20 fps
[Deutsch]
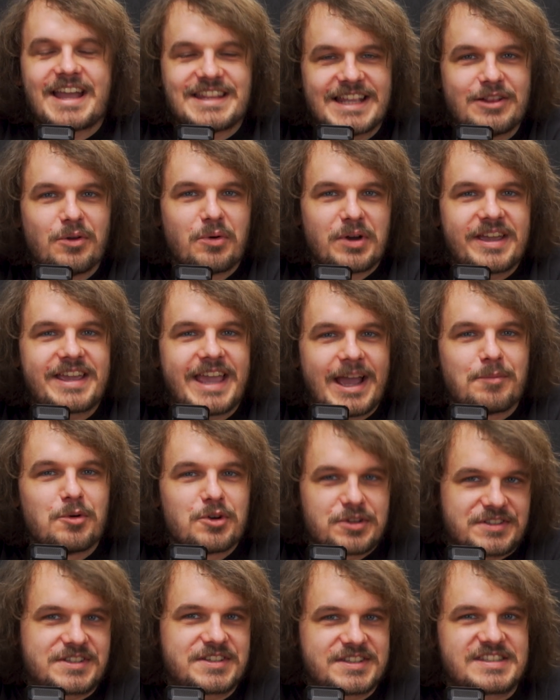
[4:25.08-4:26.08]
rein der Logik her
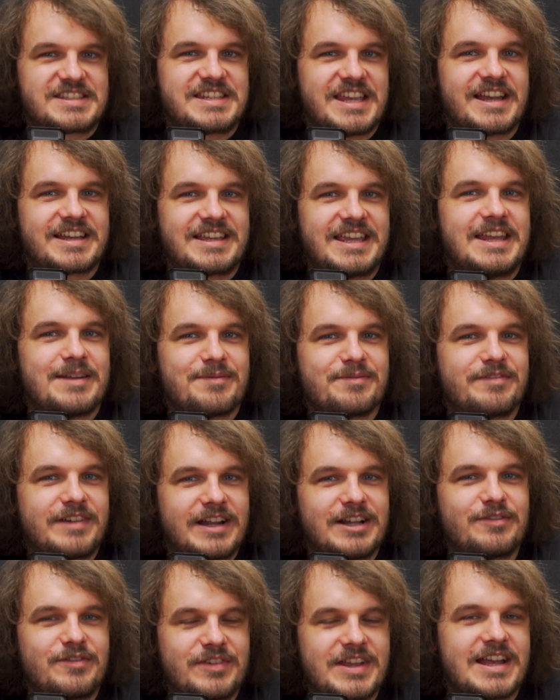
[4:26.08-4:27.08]
musst du es dir ja geben,
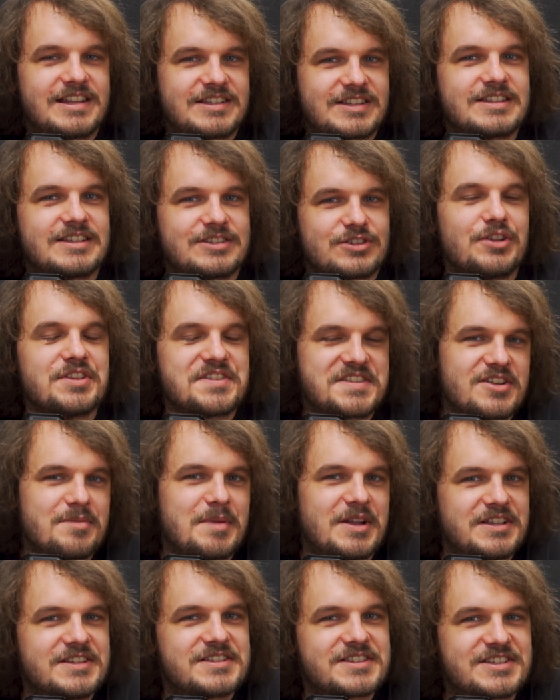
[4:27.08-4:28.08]
weil wir sonst
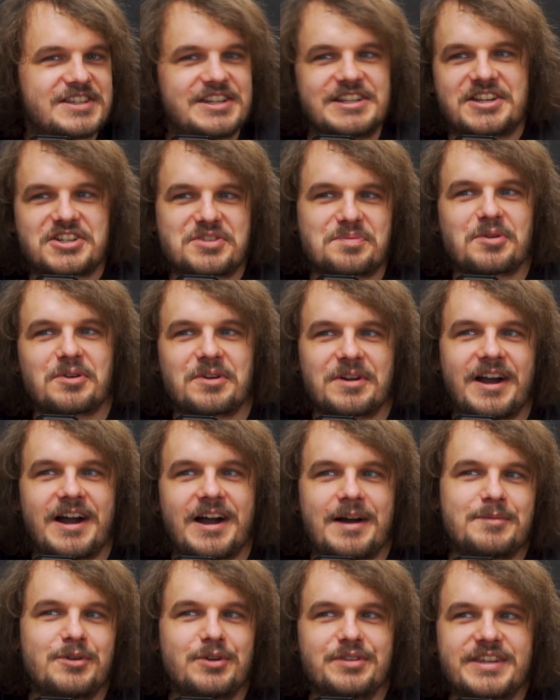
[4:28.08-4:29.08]
immer diesen Zehnersprüngen
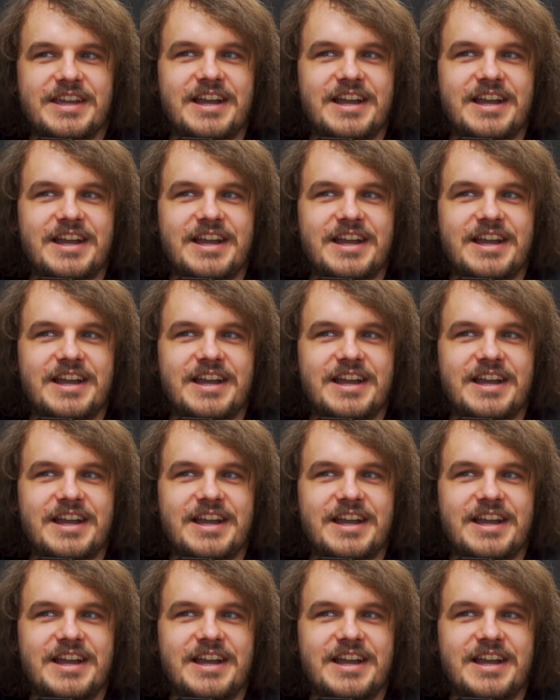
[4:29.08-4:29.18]
haben. Und